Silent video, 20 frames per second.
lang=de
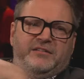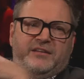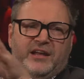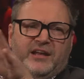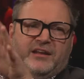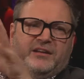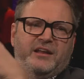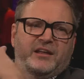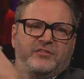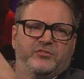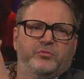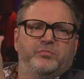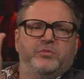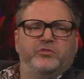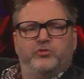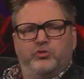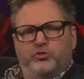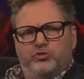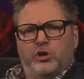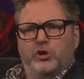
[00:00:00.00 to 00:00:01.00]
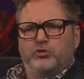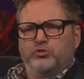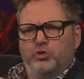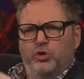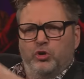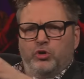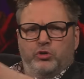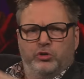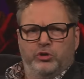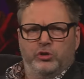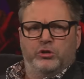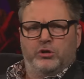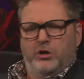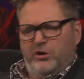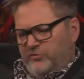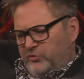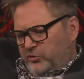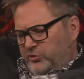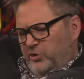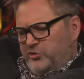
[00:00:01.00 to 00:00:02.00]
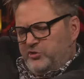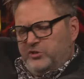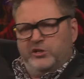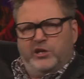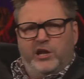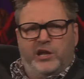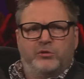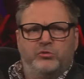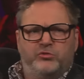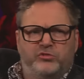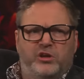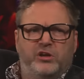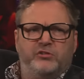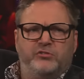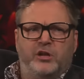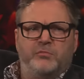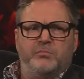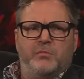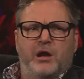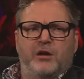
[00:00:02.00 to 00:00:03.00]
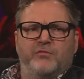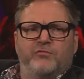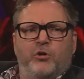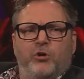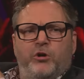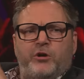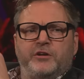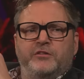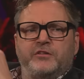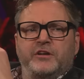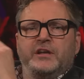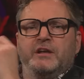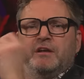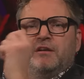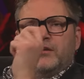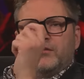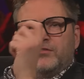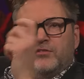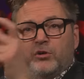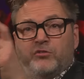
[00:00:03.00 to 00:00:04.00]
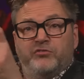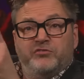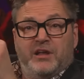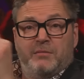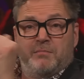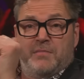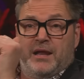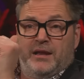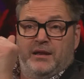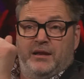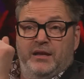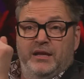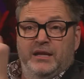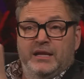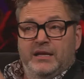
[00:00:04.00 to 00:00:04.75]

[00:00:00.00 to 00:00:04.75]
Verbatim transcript: der, der so ein bisschen sagt, ne, hier auf den Knöcheln geht und sagt, das machen wir heute. Das ist oft der Mann.